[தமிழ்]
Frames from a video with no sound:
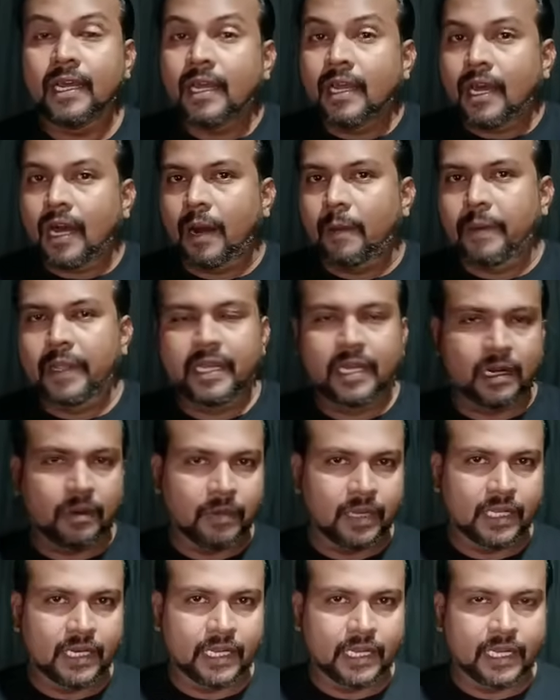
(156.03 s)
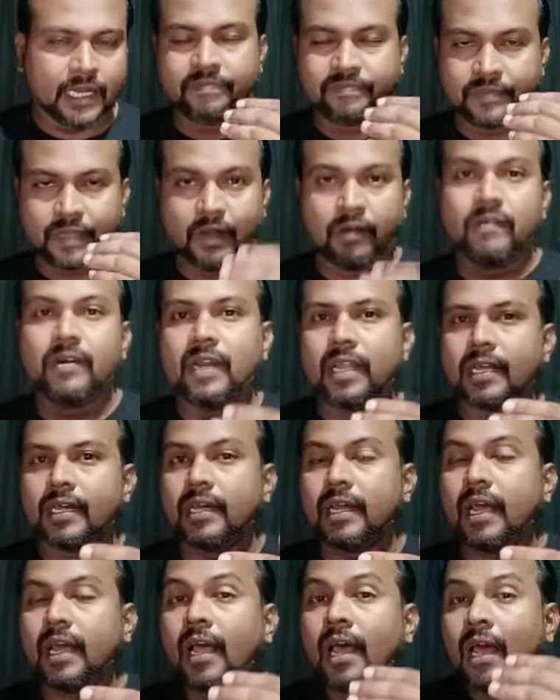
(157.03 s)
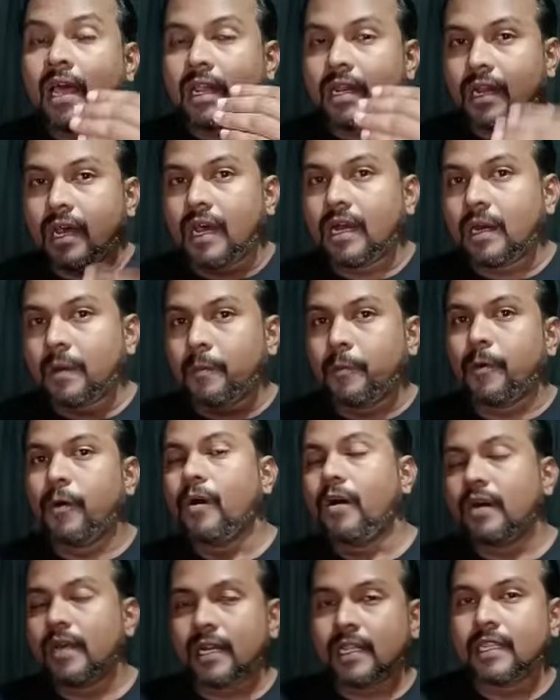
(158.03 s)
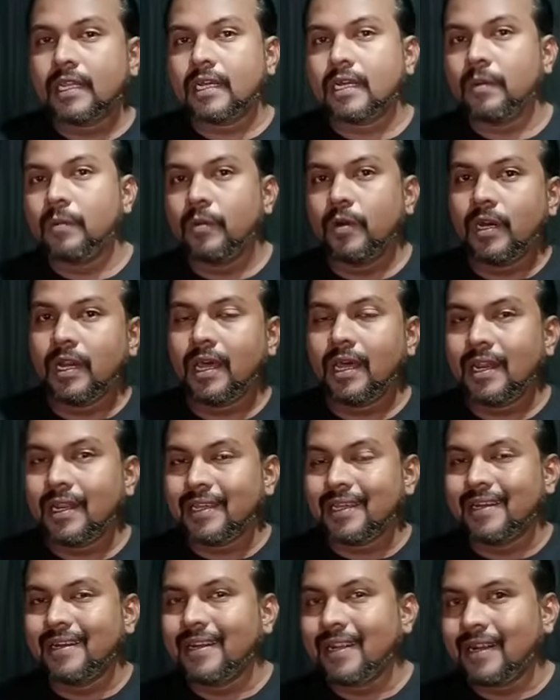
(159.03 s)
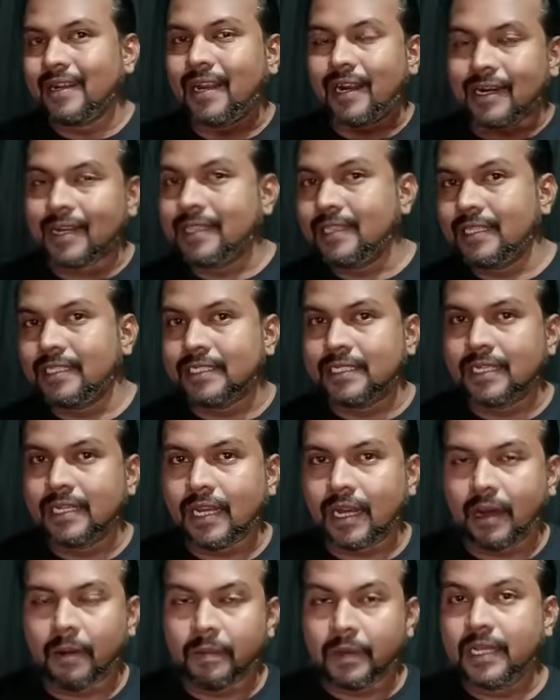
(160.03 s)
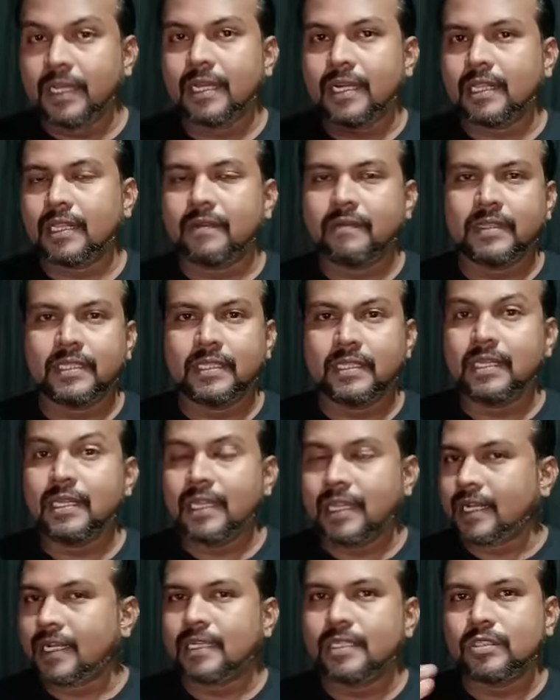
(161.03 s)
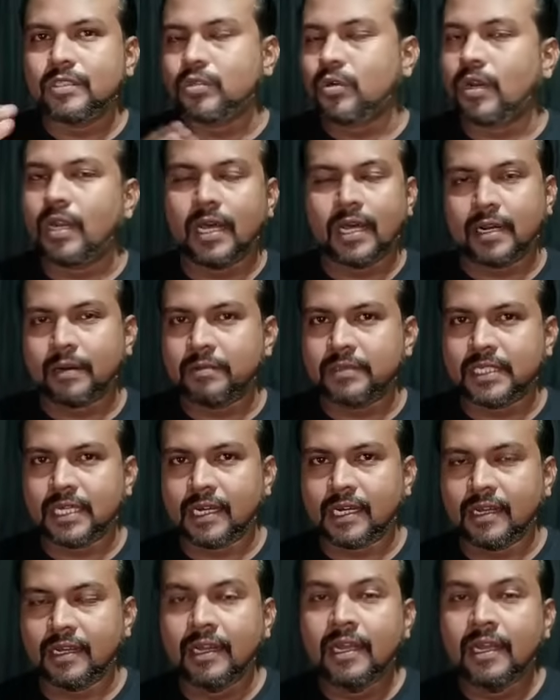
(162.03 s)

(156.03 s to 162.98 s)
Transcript: அப்படிங்கிற மாதிரி கேட்டு அவங்களுக்கு நாங்கள் அதை போகிறதுக்கு முன்னால் என்ன நடந்துச்சு அப்படிங்கிறத வந்து எனக்கு சொல்ல ஆரம்பித்தாங்க